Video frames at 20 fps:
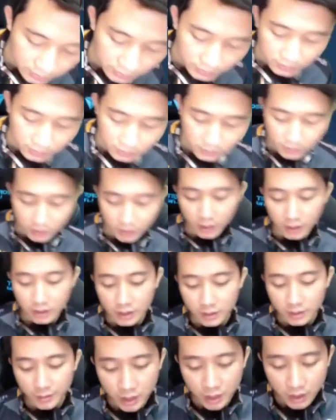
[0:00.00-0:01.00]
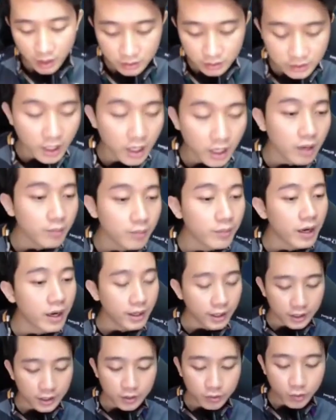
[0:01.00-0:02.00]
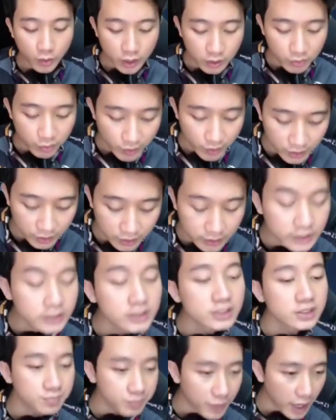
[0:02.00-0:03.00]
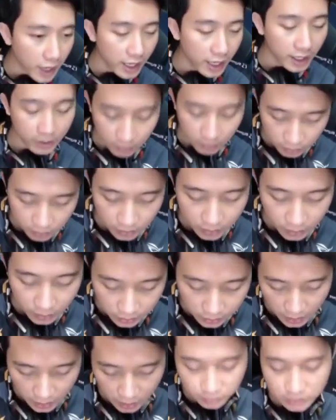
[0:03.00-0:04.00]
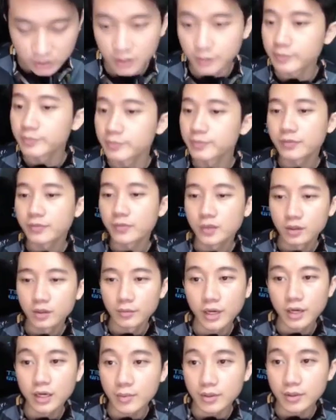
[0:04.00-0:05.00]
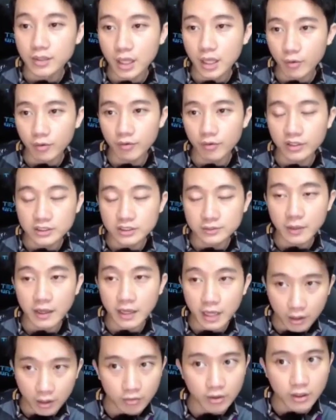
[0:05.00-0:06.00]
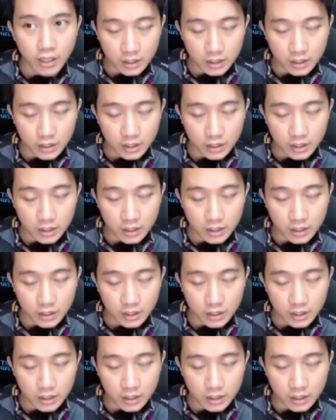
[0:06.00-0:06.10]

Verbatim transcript: Ya gimana cara main win-win inspire? Oke siap siap. Ada minta win-win inspire ya, gue kasih gue